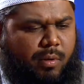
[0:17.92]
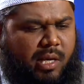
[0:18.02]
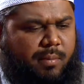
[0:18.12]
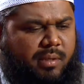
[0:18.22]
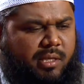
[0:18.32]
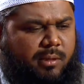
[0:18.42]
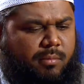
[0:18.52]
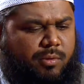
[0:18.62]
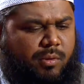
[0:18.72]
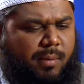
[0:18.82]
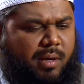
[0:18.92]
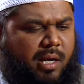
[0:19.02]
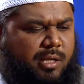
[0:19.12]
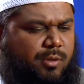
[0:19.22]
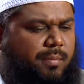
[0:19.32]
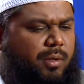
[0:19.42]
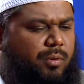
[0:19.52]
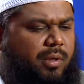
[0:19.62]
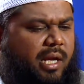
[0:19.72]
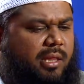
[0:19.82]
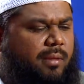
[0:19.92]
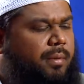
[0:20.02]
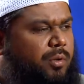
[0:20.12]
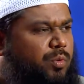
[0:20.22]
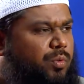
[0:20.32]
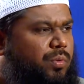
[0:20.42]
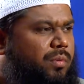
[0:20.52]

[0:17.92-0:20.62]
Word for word: कुरान मजीद सोरे बकरा सो नंबर दो के नंबर टू